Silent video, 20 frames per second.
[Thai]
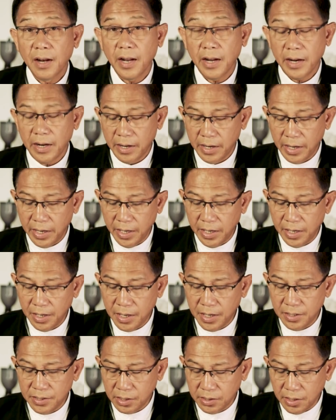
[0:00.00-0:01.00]
และใน
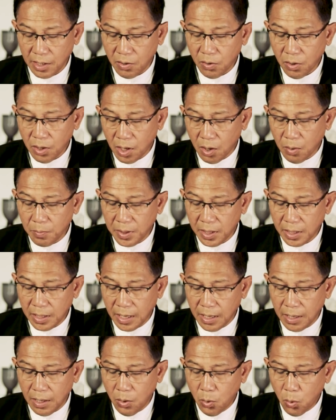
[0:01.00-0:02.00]
คริสตจักรของเขามี
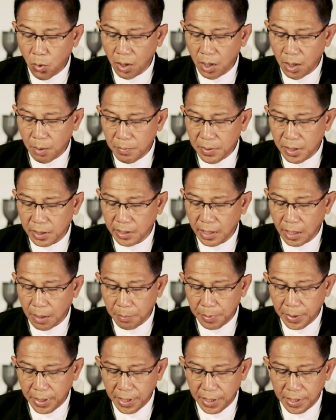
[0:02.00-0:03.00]
การล่วงละเมิดทา
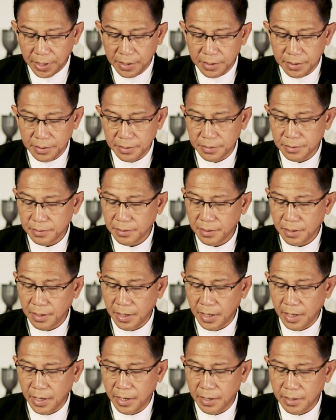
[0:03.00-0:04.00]
งเพศ
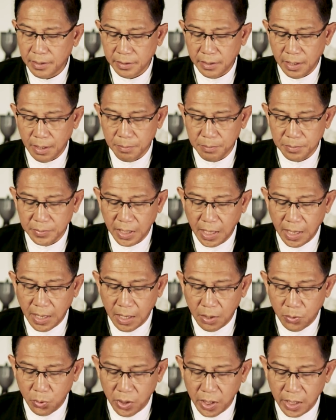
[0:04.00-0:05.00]
และทำ
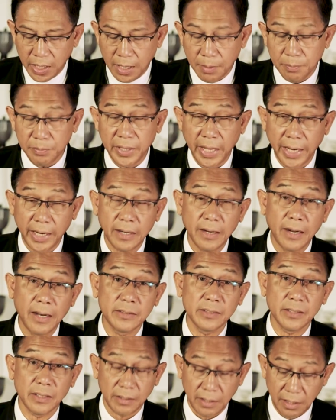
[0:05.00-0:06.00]
ทารุณกรรมเด็ก
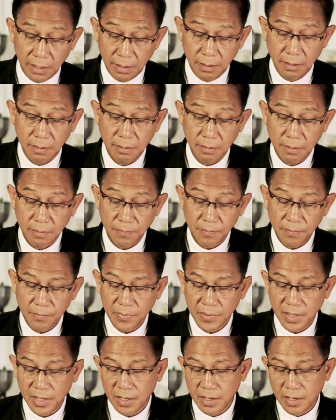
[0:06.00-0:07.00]
และสตรี
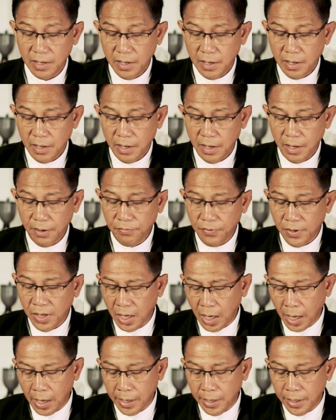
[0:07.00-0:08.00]

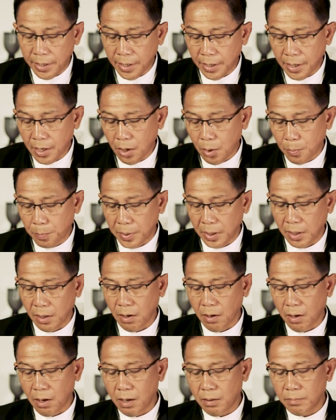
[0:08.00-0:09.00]
FBI ได้เข้าปิด
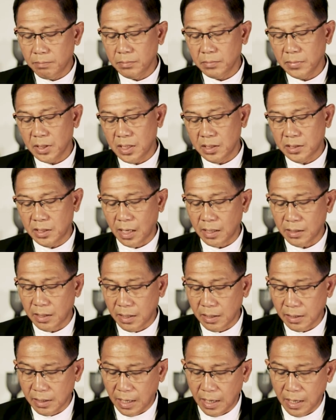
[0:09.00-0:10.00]
ล้อมคริสตจักร
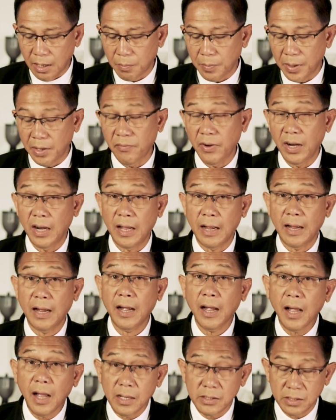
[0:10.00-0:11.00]
ดังกล่าวเป็นเว
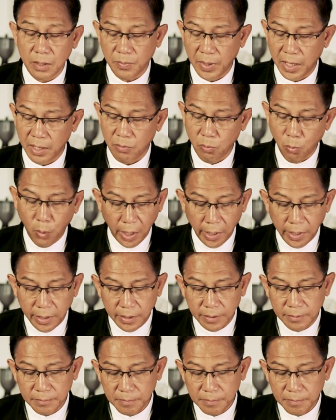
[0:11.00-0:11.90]
ลา 51 วัน